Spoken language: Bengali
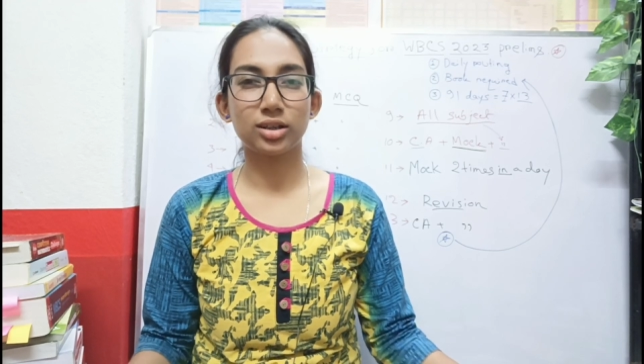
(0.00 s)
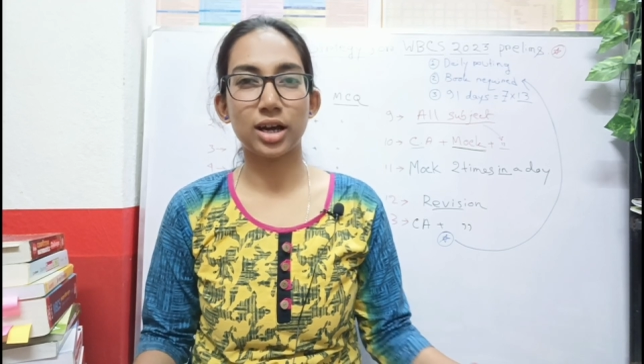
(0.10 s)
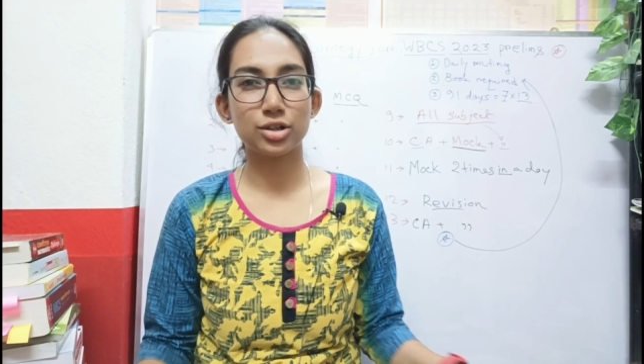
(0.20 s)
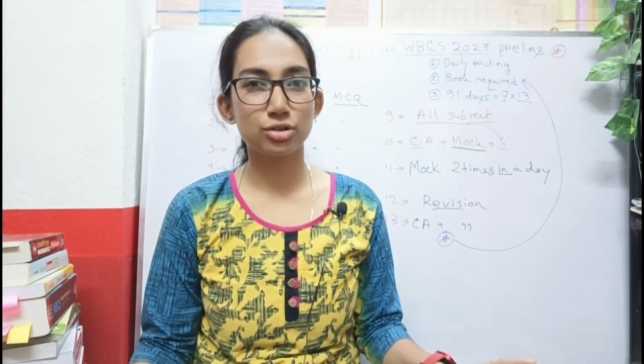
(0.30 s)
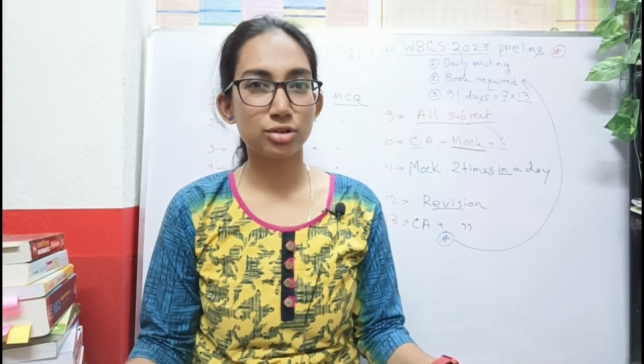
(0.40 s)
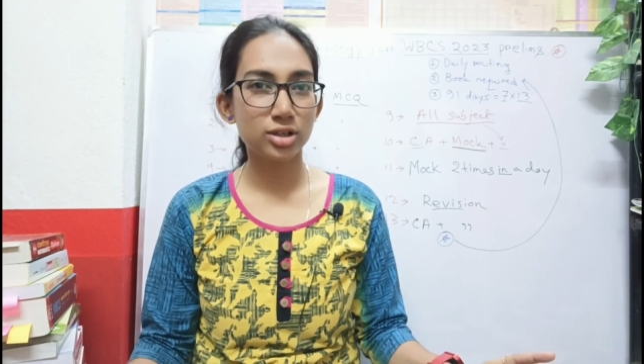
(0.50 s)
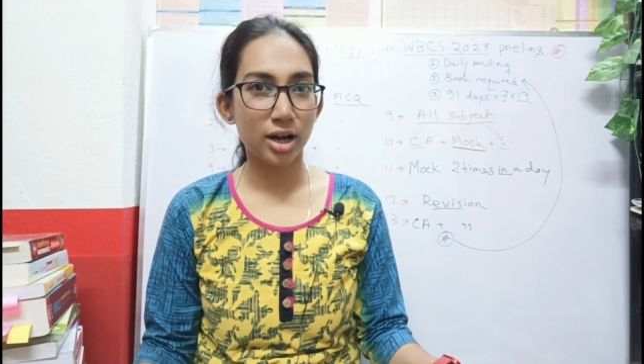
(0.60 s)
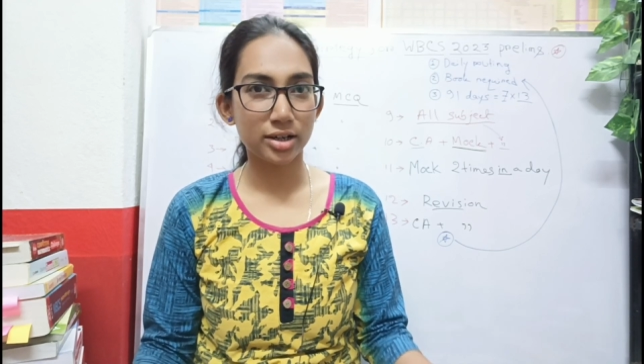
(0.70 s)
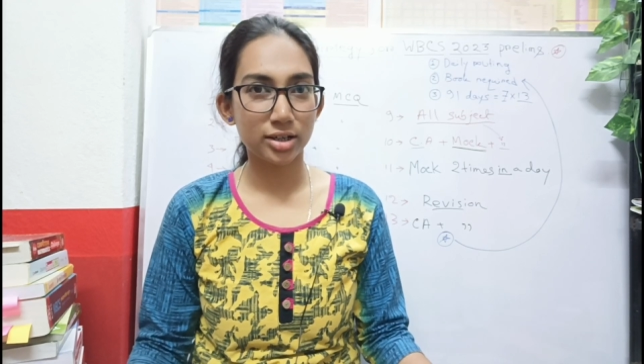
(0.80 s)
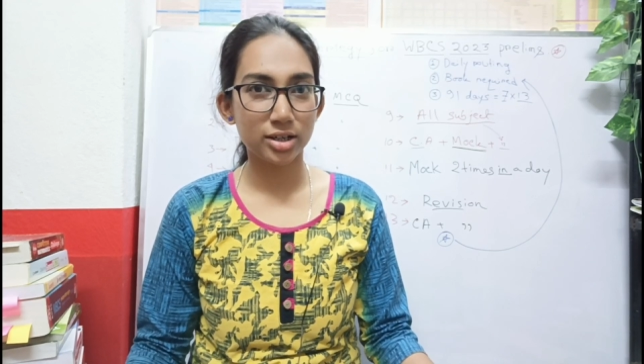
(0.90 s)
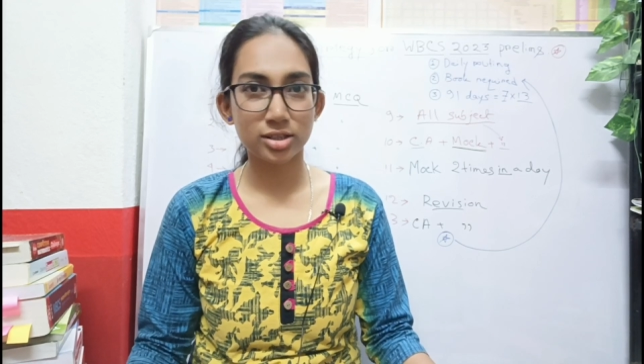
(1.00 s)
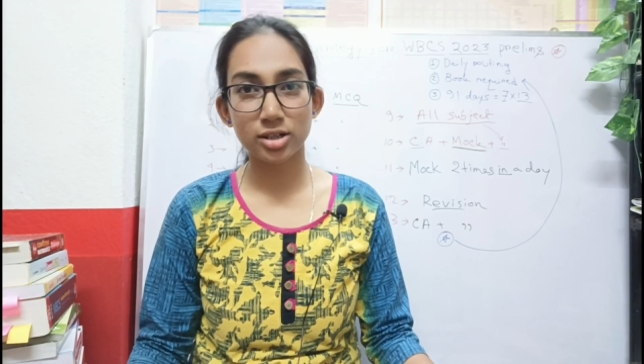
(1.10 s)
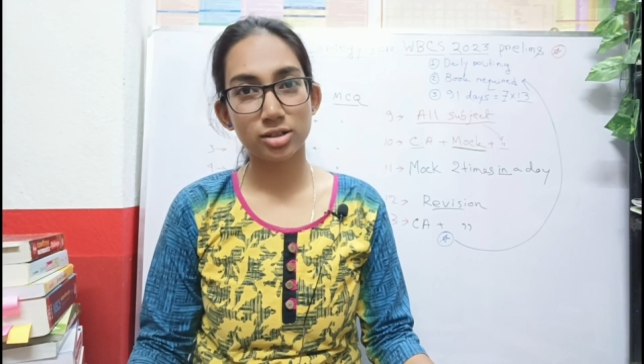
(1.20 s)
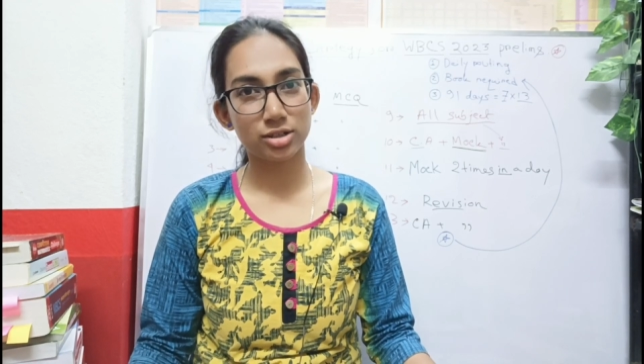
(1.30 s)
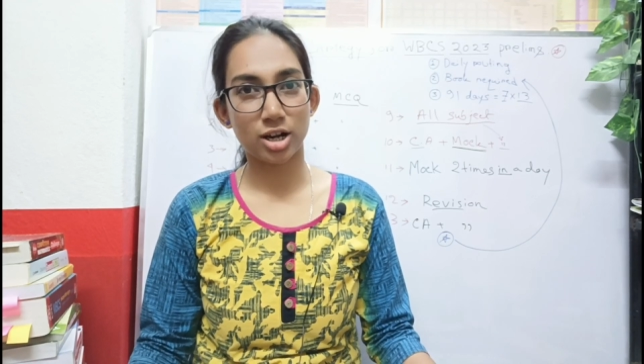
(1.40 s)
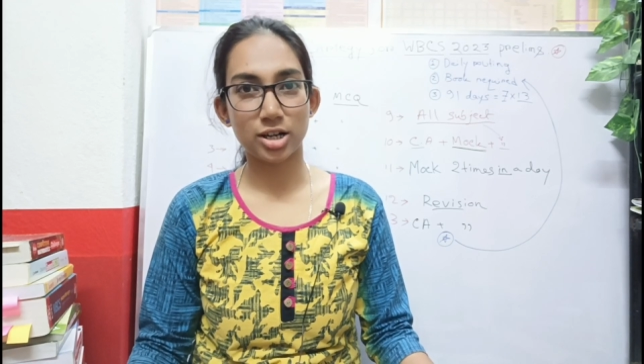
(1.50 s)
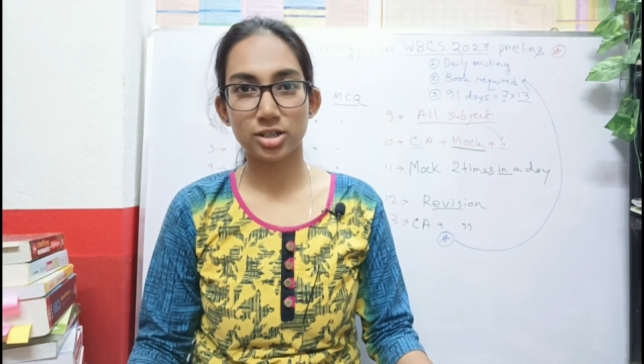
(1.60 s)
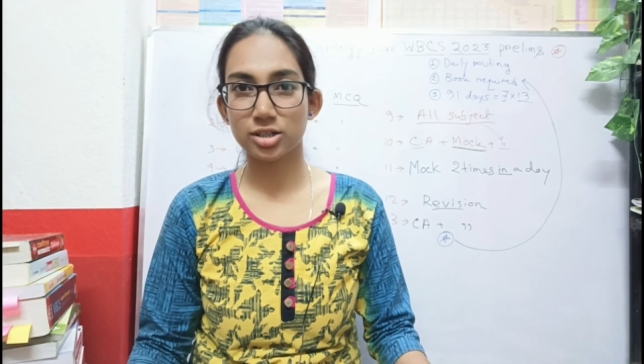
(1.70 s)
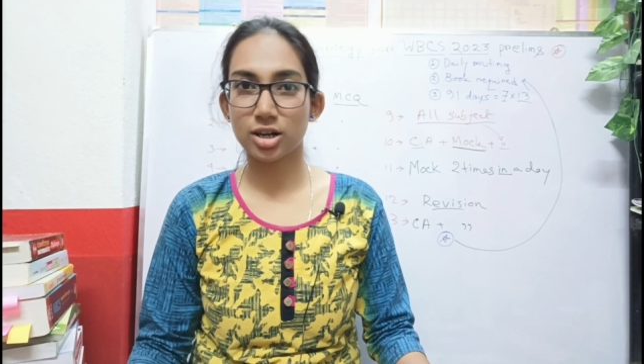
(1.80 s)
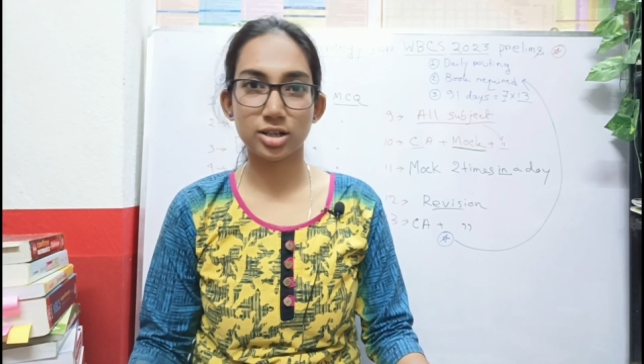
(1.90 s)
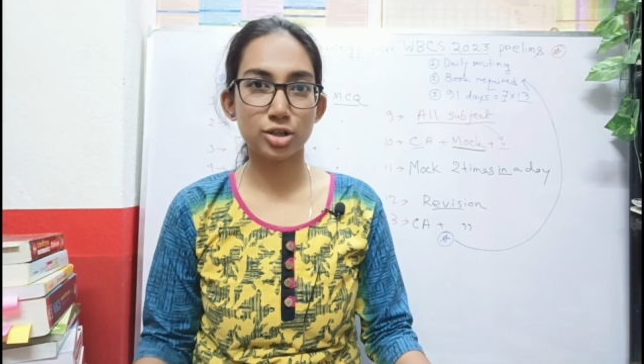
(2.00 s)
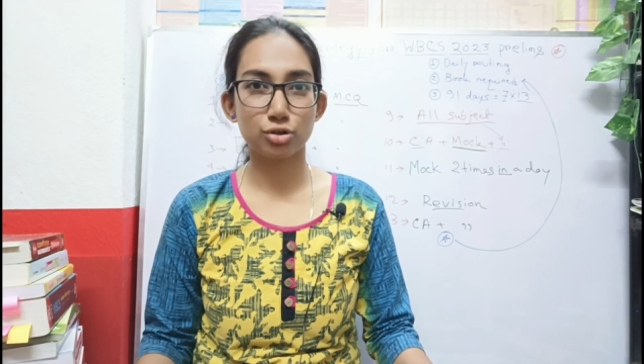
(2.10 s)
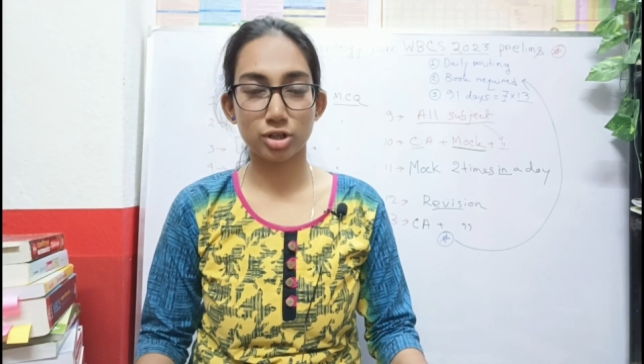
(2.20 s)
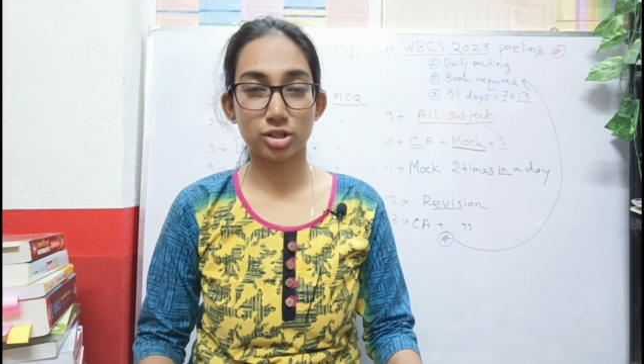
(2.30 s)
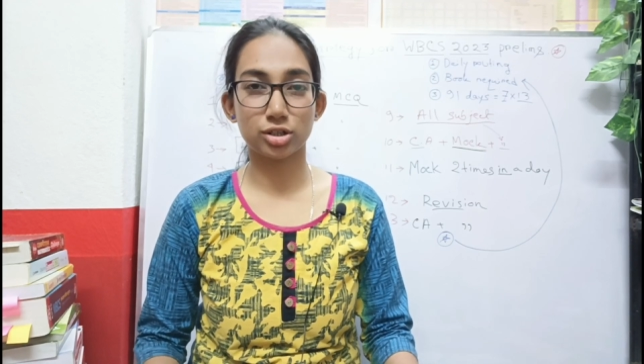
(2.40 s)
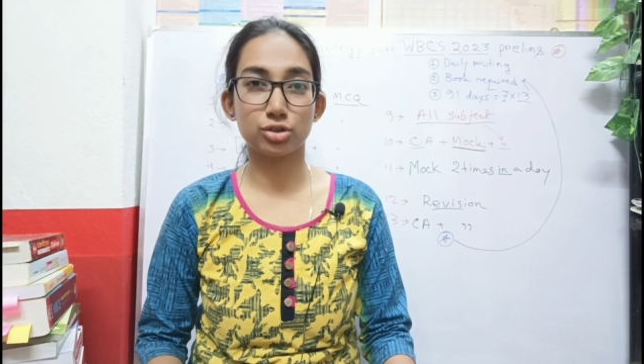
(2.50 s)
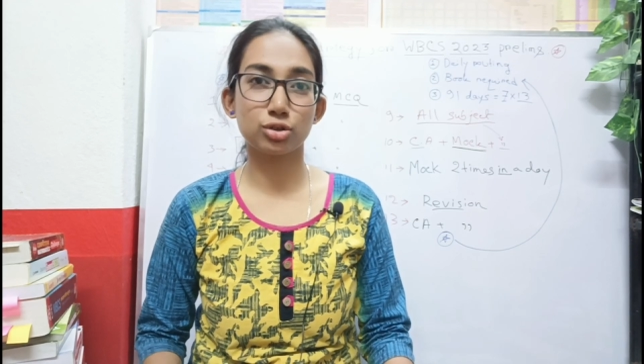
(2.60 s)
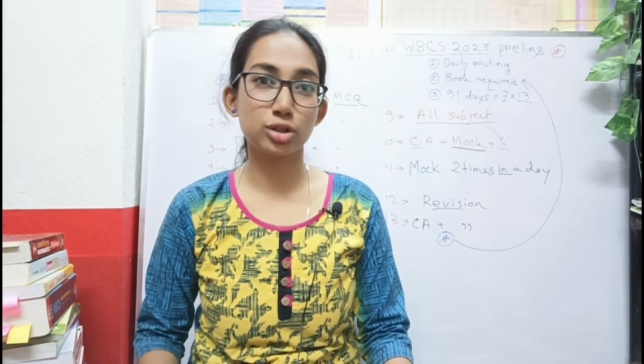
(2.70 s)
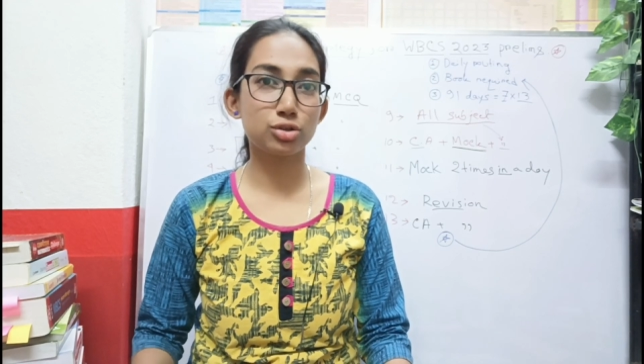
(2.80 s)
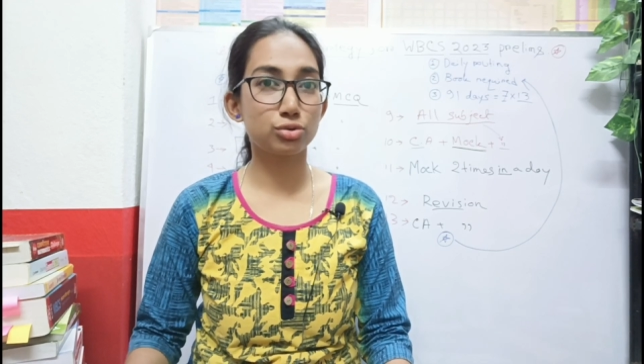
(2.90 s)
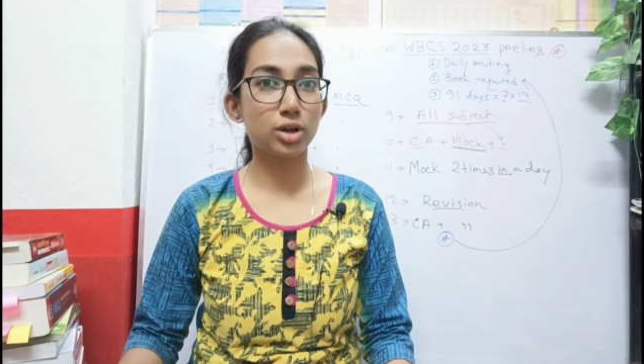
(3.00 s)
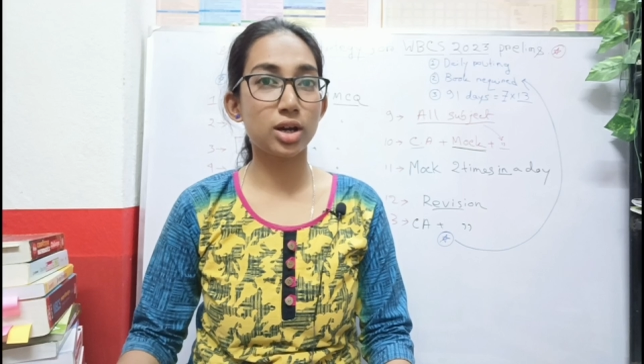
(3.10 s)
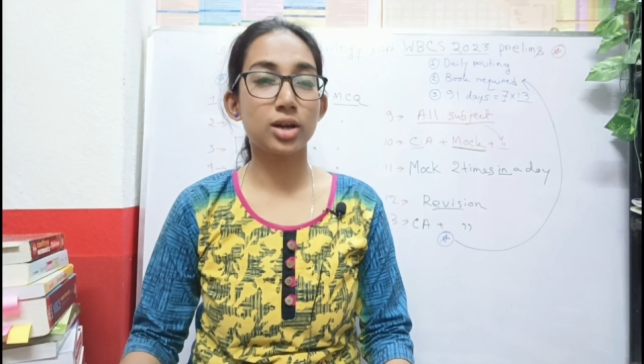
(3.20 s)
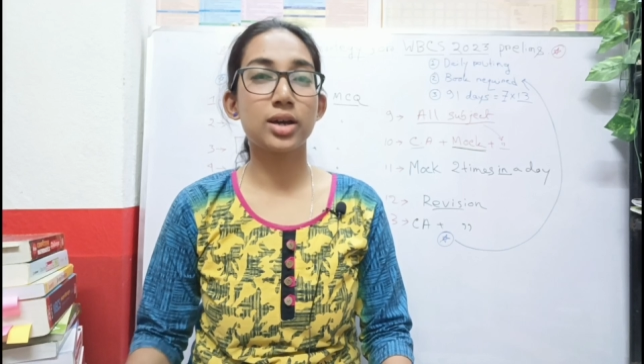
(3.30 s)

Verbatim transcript: তাই জন্যই নাইনটি ডেজের স্ট্র্যাটেজিটা নিয়ে চলে এসেছি যদি জুনে